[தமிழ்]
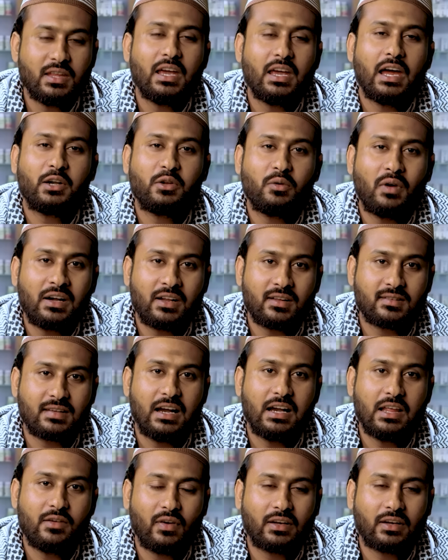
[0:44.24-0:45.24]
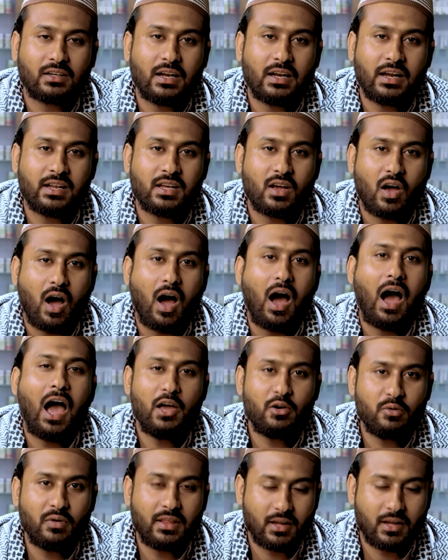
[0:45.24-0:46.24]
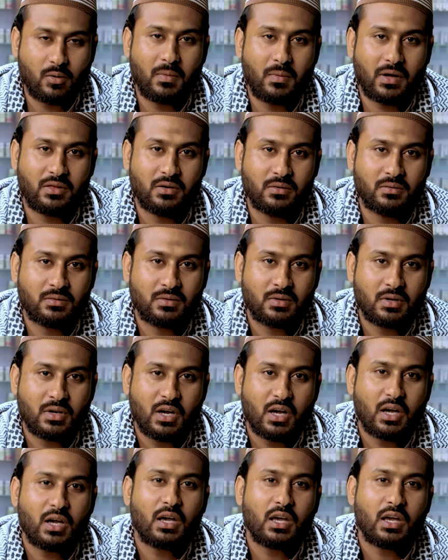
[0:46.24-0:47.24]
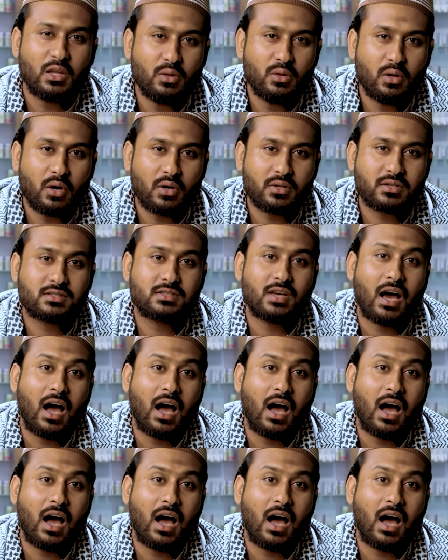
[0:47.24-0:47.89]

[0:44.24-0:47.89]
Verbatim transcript: எந்த ஒரு சைடு எஃபெக்ட் இல்லாத ஒரு ஆயுர்வேதம் இருந்தது இதுல